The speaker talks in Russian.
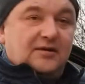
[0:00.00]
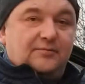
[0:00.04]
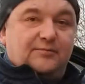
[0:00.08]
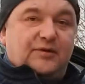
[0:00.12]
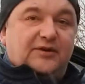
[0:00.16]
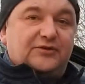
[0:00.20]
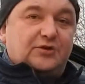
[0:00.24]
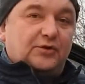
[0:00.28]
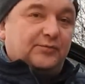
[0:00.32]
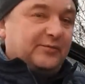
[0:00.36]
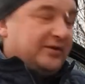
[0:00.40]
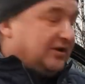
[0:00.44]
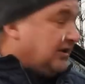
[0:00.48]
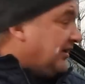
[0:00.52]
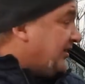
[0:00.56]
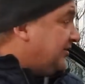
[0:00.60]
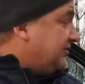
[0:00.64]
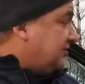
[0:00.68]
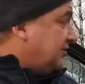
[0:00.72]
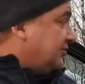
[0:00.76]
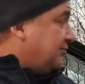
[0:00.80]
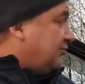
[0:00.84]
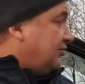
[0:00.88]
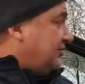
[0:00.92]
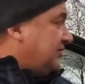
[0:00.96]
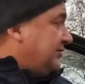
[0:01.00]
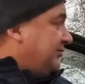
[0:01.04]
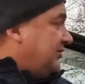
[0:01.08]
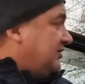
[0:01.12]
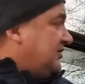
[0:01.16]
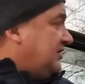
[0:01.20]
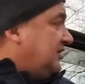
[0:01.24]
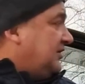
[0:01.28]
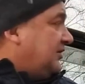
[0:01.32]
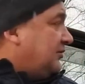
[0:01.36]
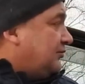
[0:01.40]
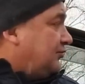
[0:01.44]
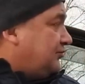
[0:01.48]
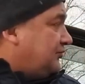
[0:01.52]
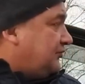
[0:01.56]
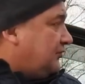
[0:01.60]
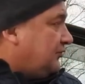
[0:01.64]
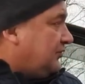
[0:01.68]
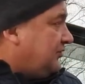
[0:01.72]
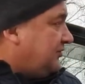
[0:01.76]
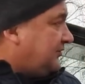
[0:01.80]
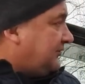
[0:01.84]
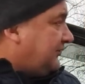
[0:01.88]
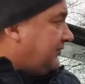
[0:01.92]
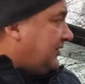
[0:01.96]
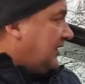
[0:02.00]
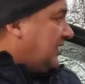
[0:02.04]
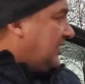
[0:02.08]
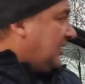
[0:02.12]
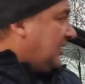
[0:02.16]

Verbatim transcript: потом экранчик мультимедийных устройств,